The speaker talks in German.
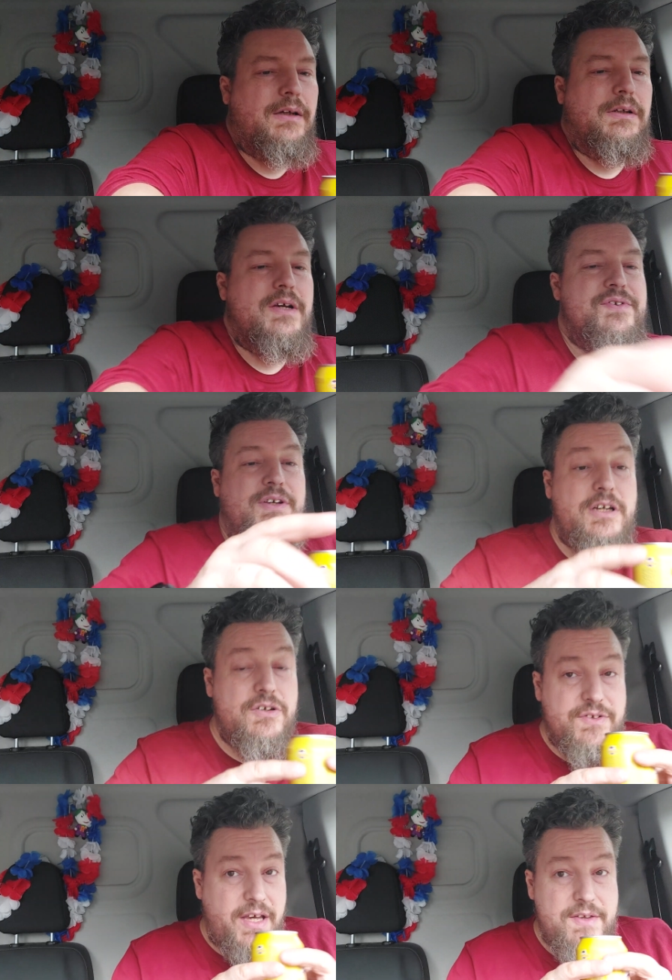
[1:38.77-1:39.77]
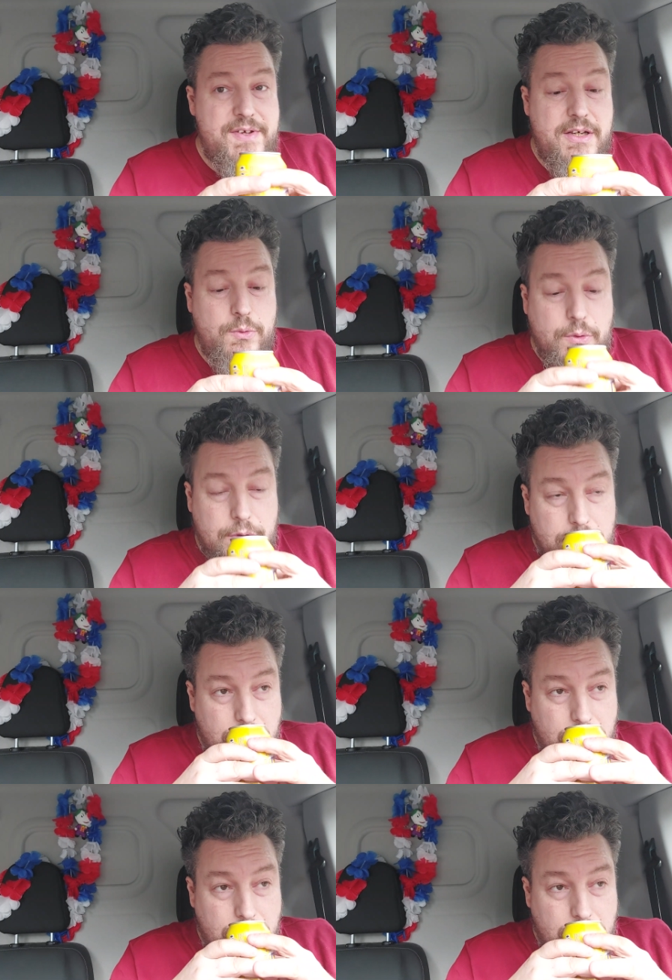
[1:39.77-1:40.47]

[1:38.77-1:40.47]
Es riecht sehr, sehr gut.